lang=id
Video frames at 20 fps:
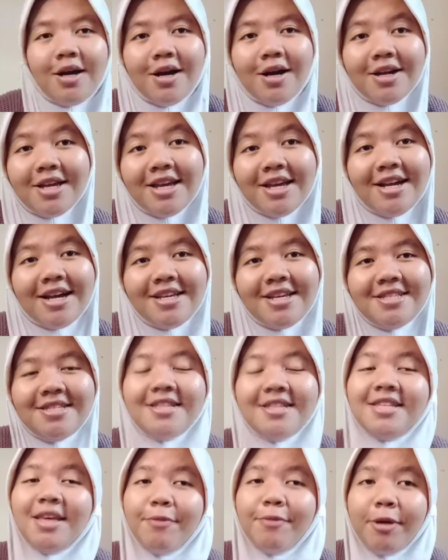Oke okay guys,
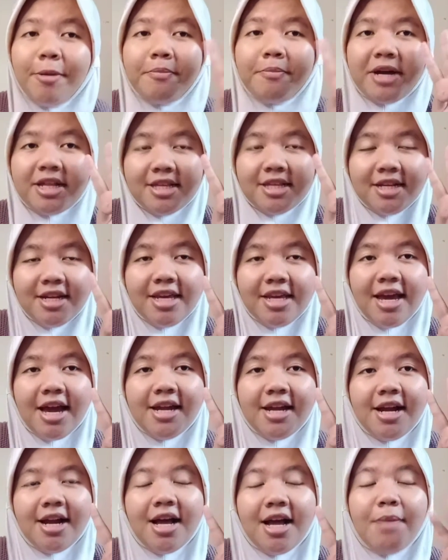di step keempat ini
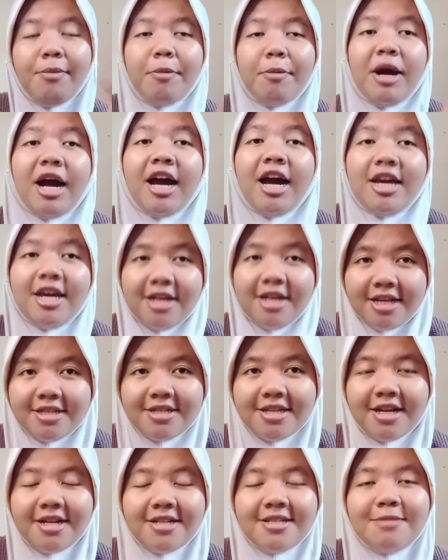adalah pemakaian
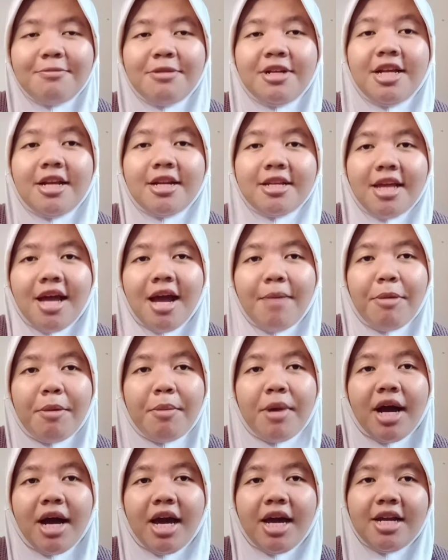essence. Sebenarnya
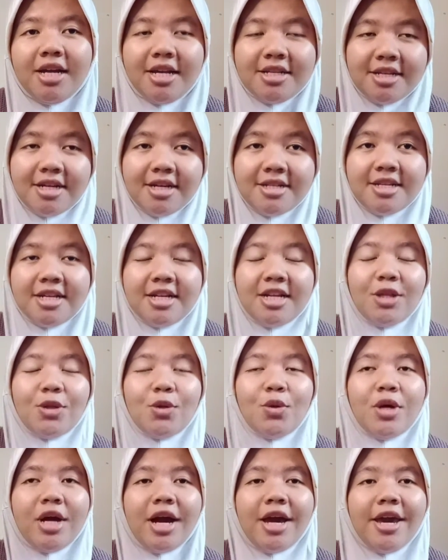pemakaian essence ini
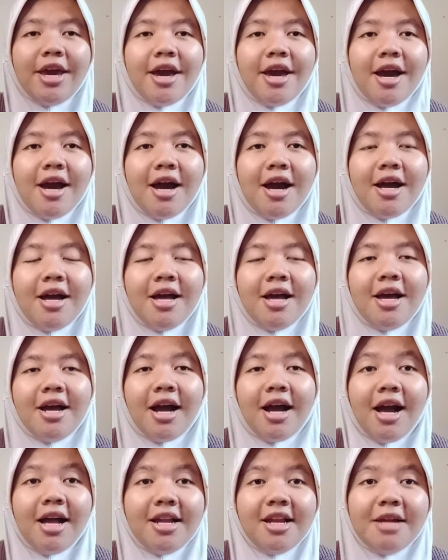tuh kayak
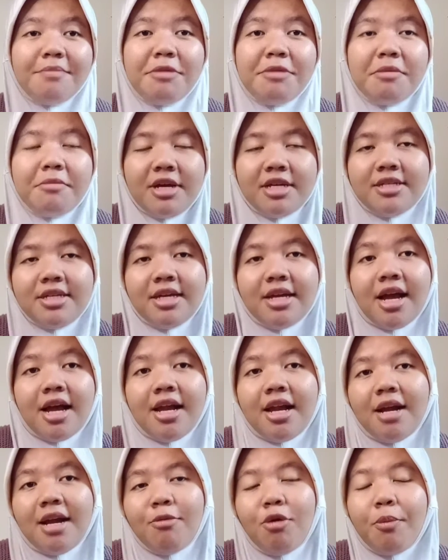kalian bebas sih
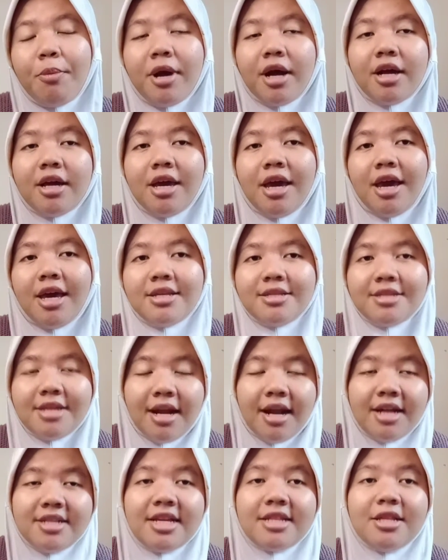kalian mau pakai
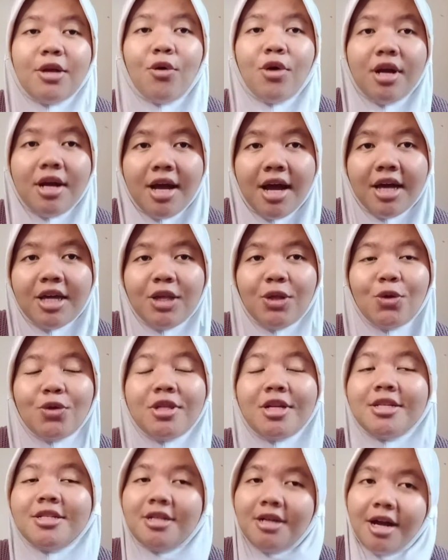essence atau enggak itu
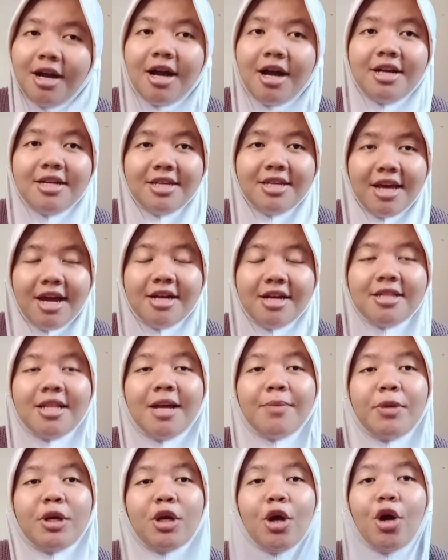terserah kalian.
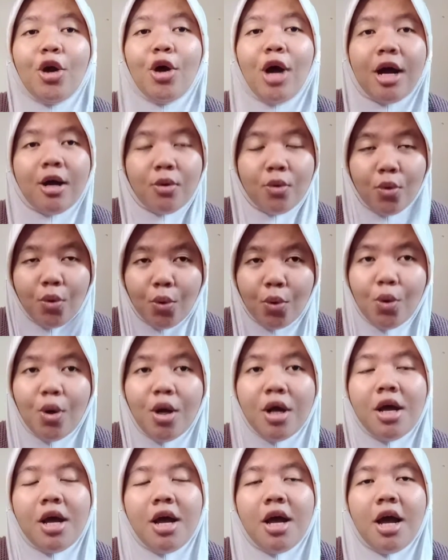Tapi kalau
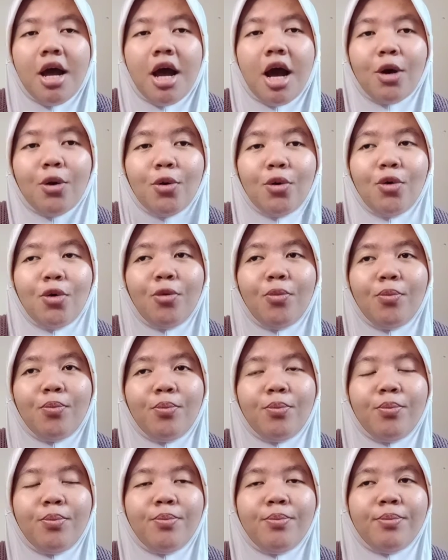aku, aku
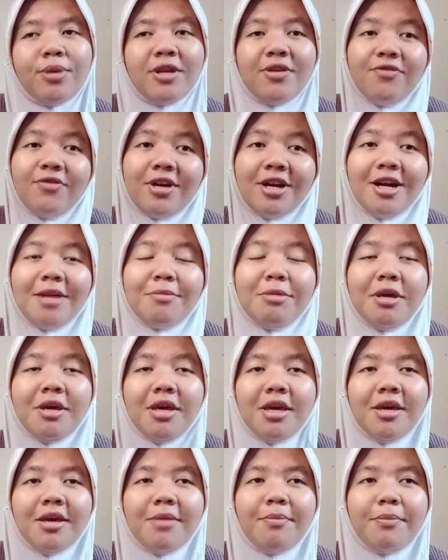prefer lebih
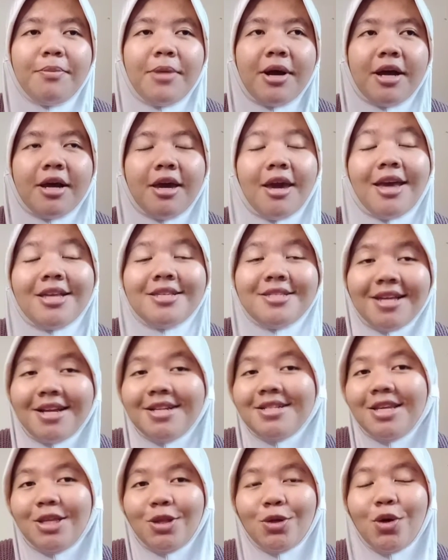pakai
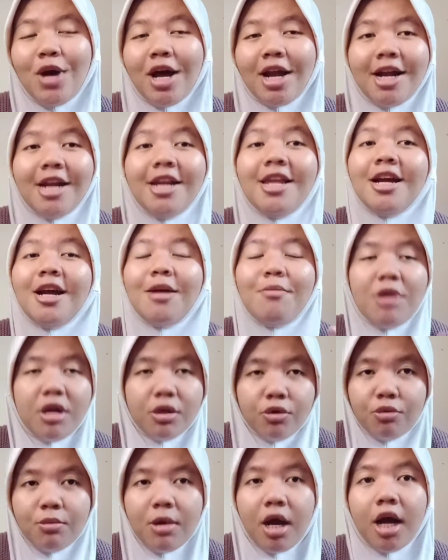essence itu karena dia
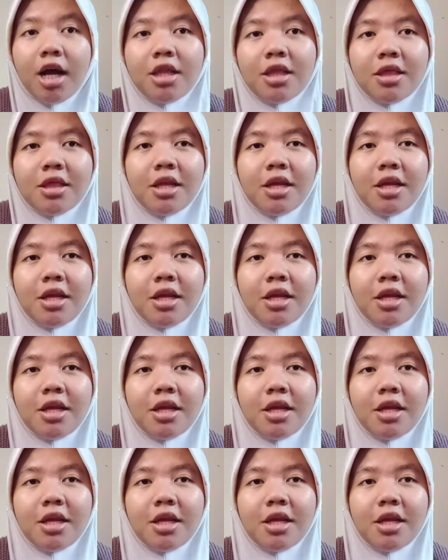ngebantu banget